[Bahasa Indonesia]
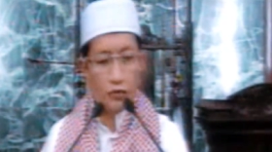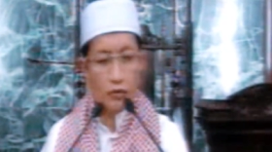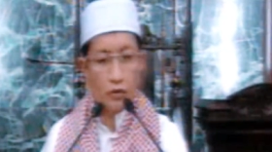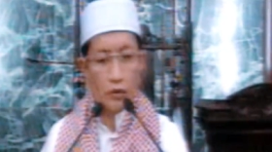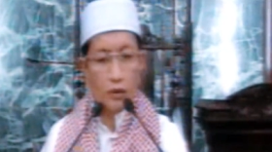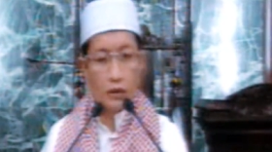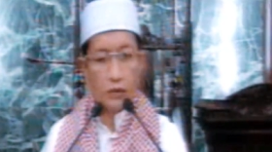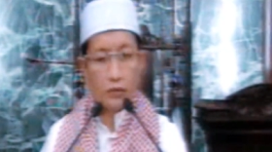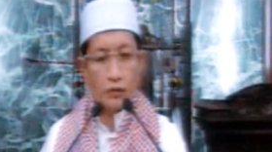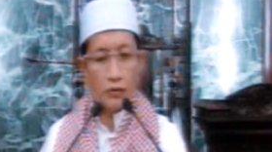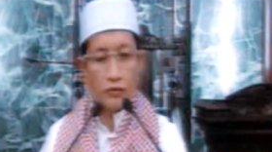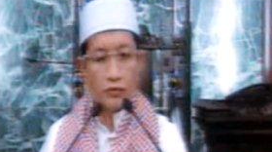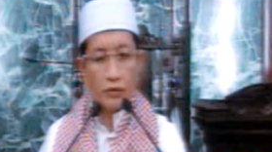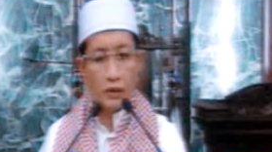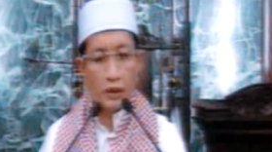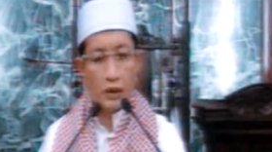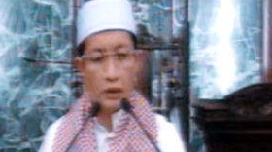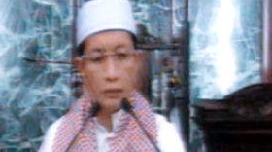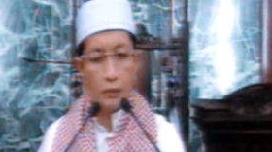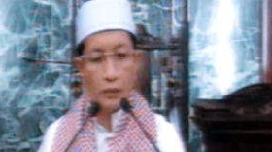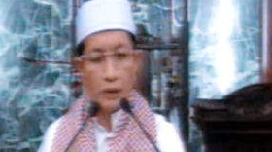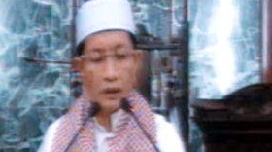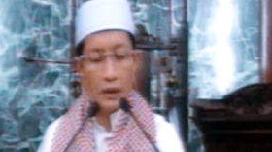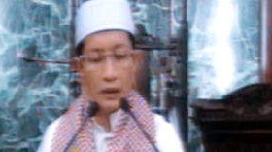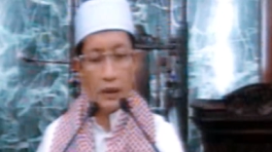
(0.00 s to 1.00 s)
wa salatu
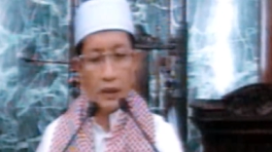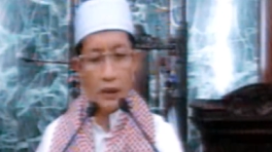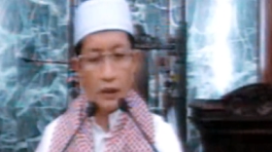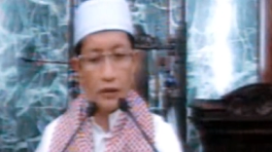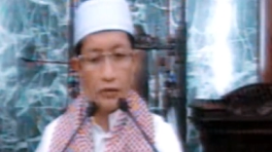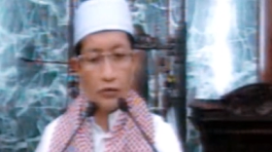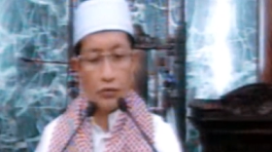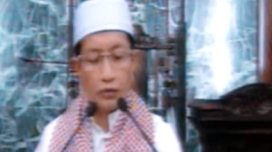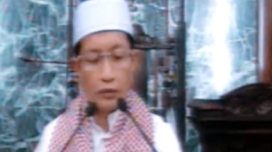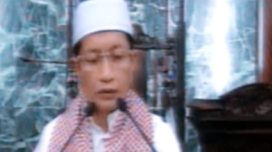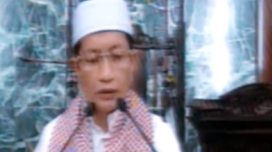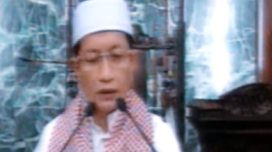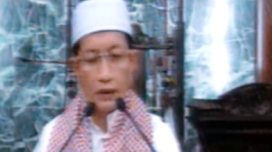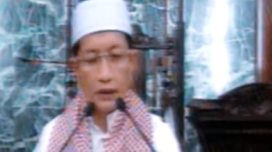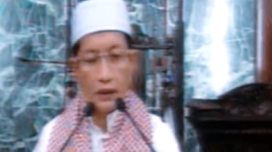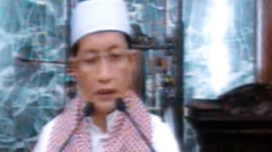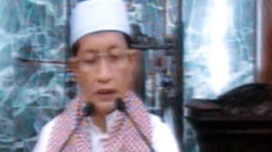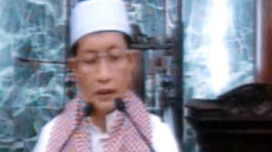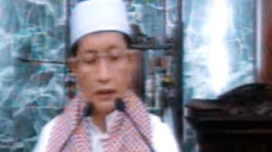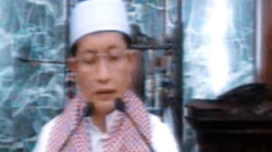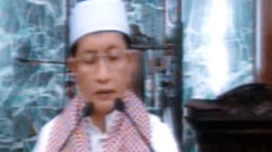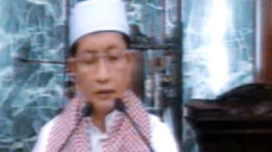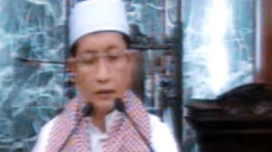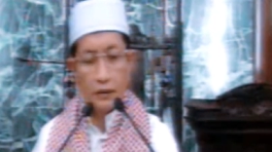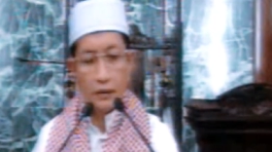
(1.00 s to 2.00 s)
wassalamu ala
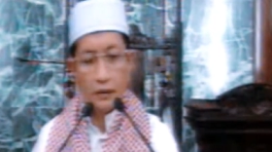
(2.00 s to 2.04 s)
rasulillah